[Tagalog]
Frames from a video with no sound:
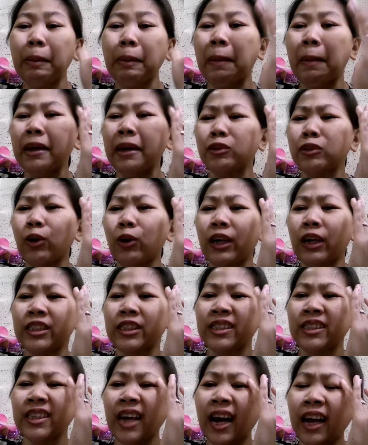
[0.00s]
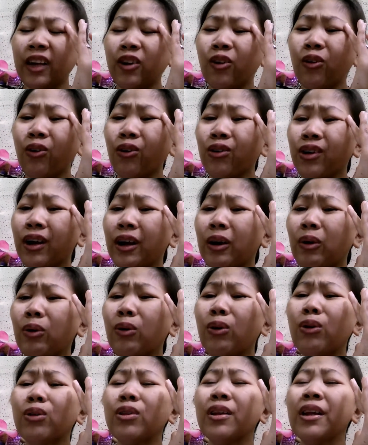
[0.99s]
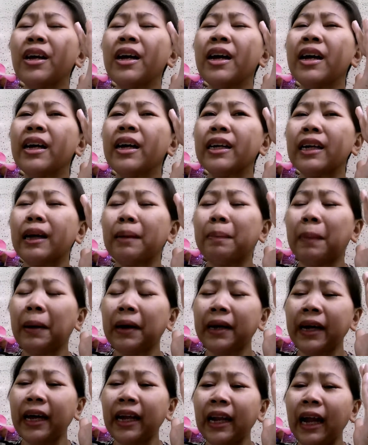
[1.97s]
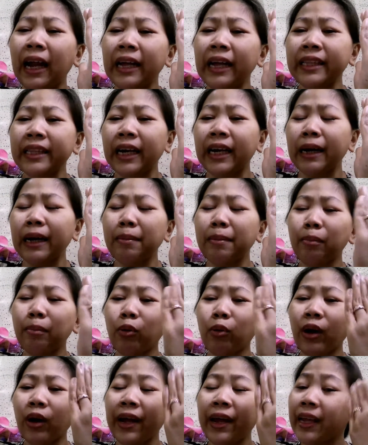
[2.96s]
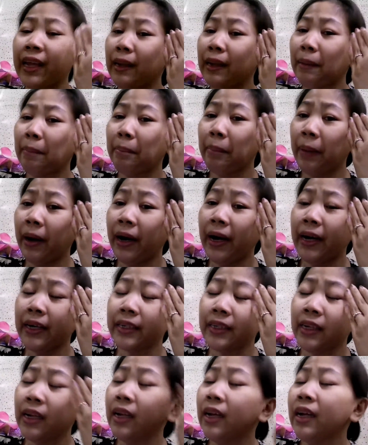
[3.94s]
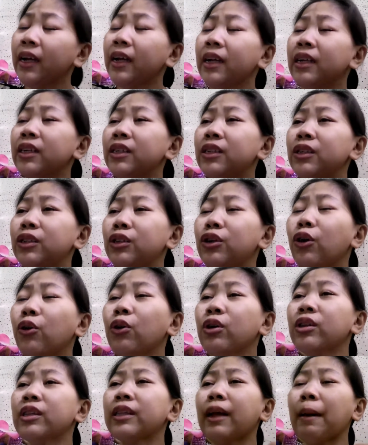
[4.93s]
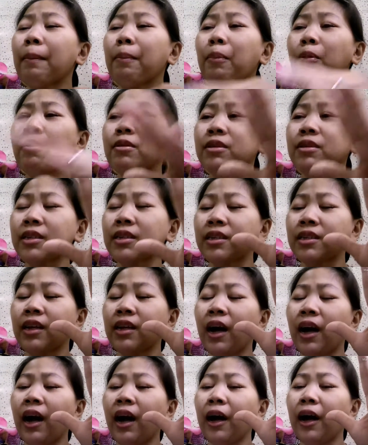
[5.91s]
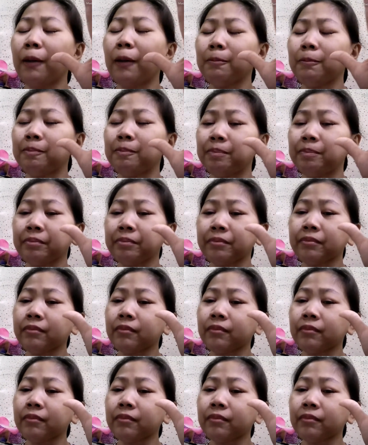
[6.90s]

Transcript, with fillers: nagbe-mesh eyeshadow, ganun kapag kailangan talagang burahin apart. Yun, tapos, um,